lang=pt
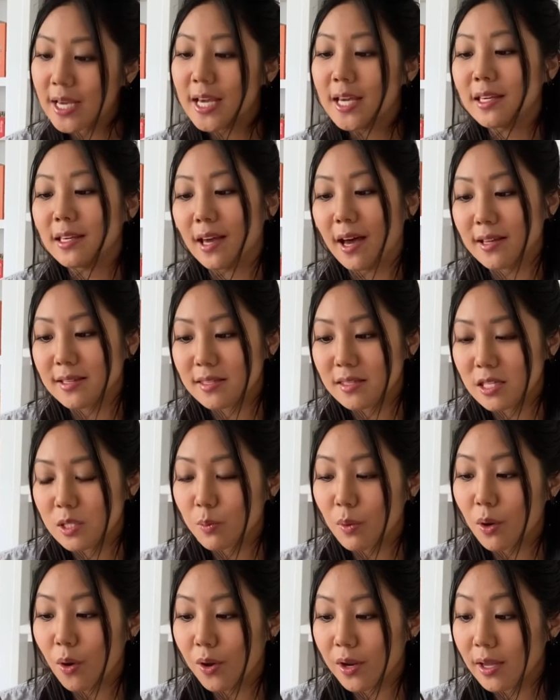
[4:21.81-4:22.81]
e racismo
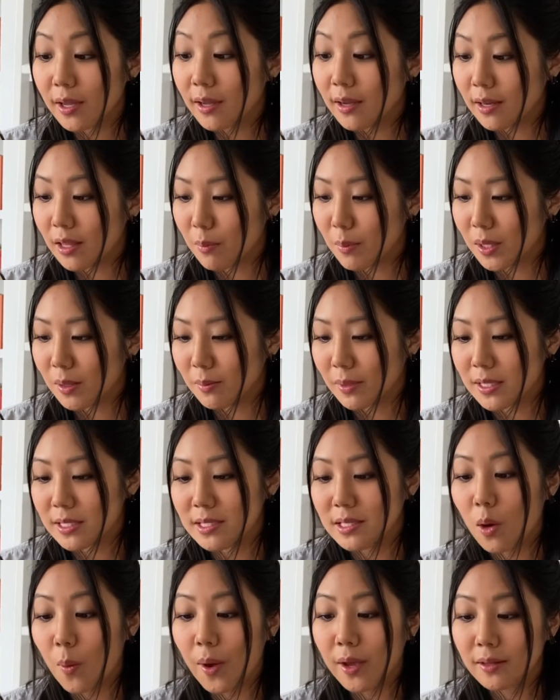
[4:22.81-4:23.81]
agora é crime, mas
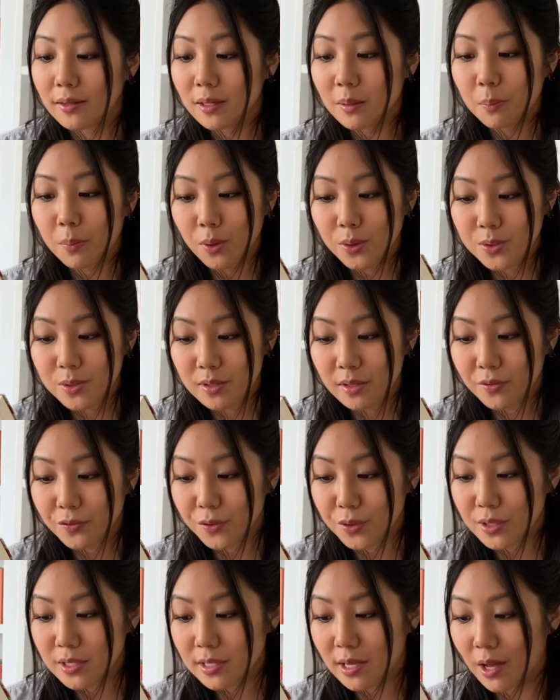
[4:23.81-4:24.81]
se eu ainda posso ser
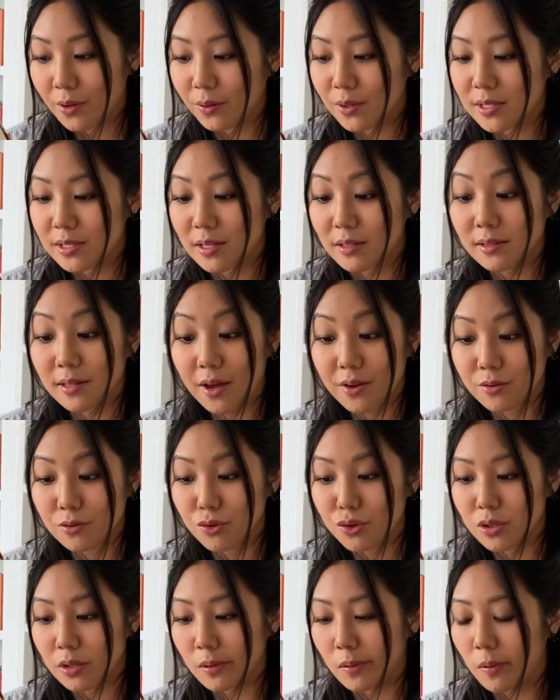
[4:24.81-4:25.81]
forçado a sentar no
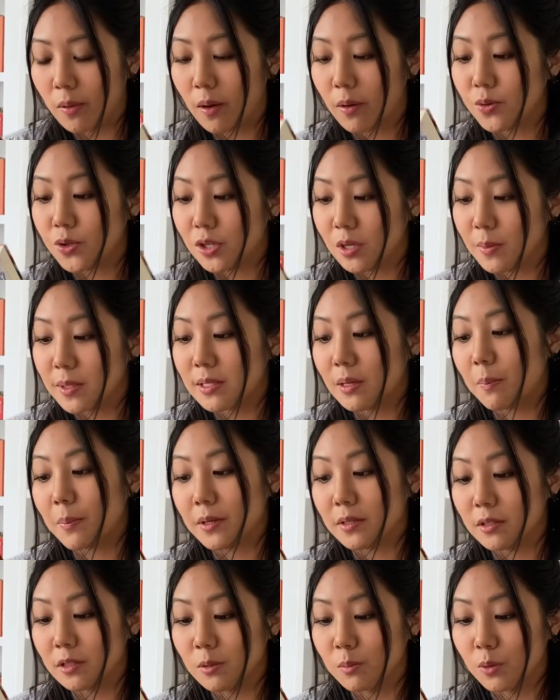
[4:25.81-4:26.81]
chão com algemas
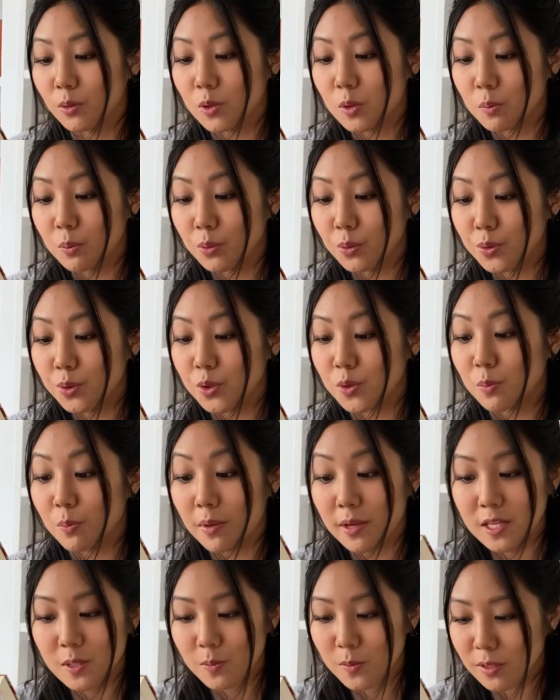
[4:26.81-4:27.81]
apertando meus pulsos,
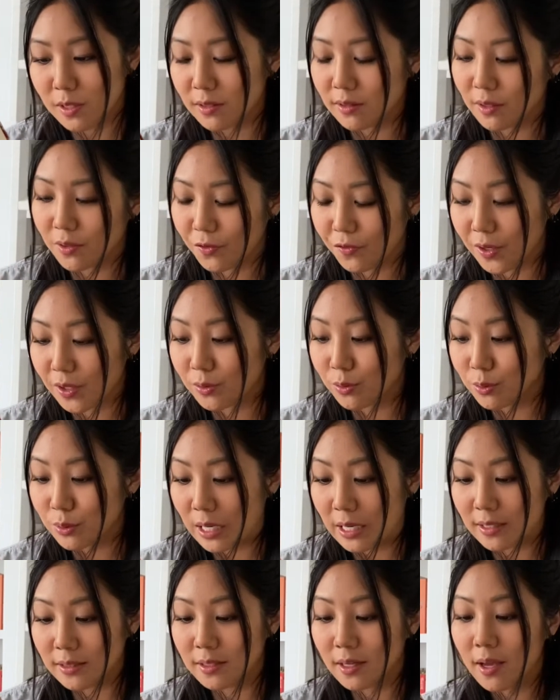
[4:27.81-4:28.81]
mesmo sem ter feito
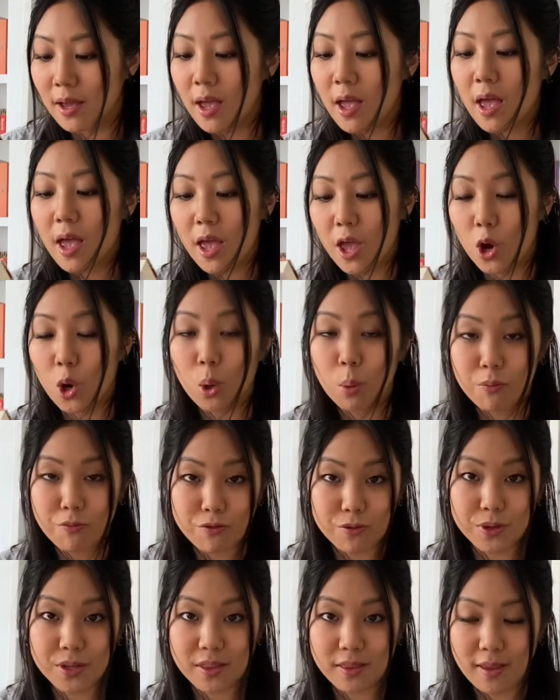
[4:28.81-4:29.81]
nada, é
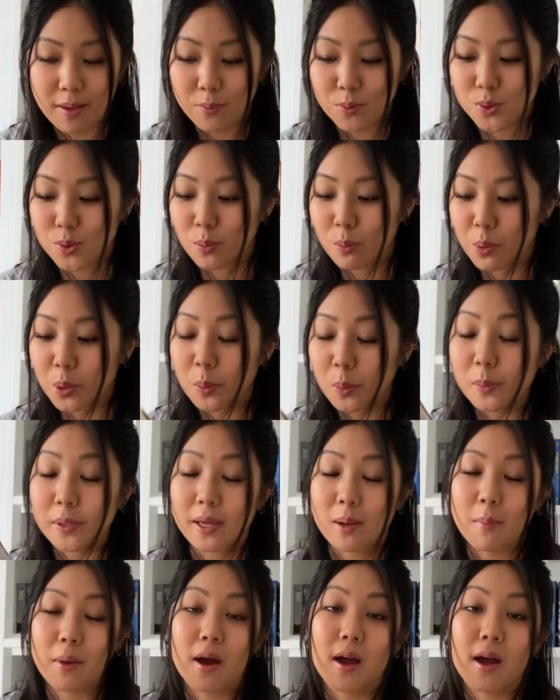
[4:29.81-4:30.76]
óbvio que temos um problema.